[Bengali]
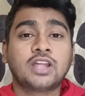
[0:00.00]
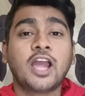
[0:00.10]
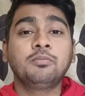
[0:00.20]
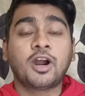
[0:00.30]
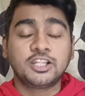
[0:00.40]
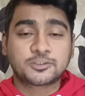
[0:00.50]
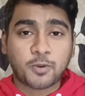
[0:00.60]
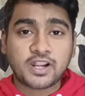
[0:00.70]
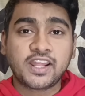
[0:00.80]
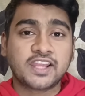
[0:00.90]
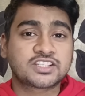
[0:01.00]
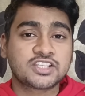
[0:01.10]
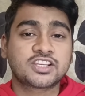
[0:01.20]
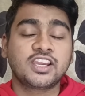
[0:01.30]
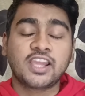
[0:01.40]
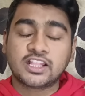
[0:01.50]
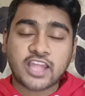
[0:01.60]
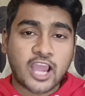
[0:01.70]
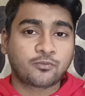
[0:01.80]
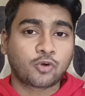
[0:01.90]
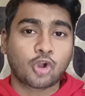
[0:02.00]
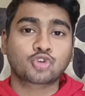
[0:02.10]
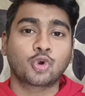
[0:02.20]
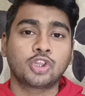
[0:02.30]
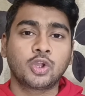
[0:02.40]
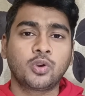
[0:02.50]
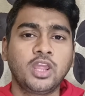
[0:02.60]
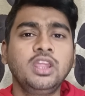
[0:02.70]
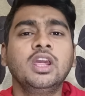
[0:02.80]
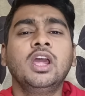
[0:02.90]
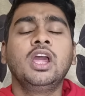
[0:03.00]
তাই মানিশ পাণ্ডে এসেছে এতে এক ফোটাও সন্দেহ নেই